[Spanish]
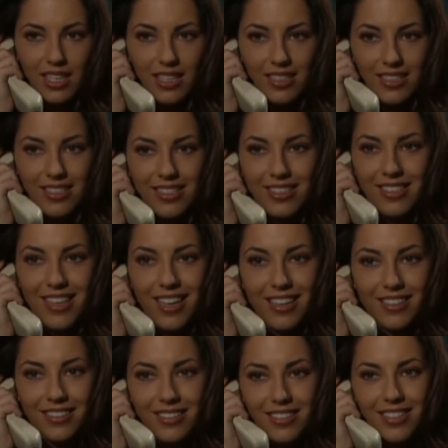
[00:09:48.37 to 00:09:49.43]
Sí,
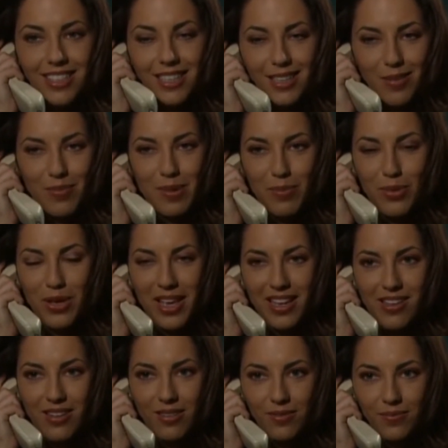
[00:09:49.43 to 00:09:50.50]
sí, también voy a
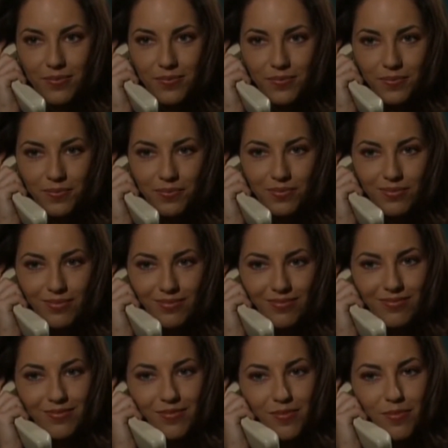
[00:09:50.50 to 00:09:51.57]
ir.
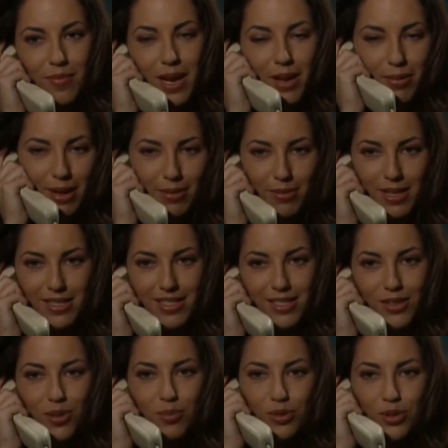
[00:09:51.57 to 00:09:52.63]
Maribel me
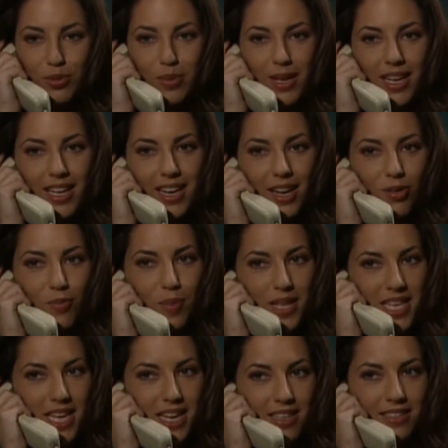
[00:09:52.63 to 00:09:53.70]
insistió mucho para que la
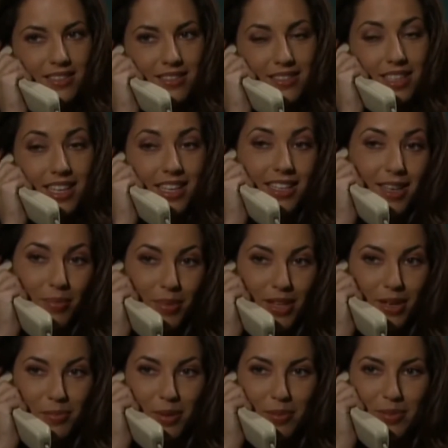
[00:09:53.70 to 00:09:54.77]
acompañara y ya me
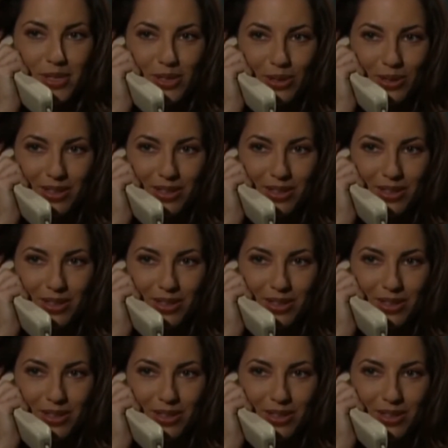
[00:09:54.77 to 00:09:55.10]
dieron permiso.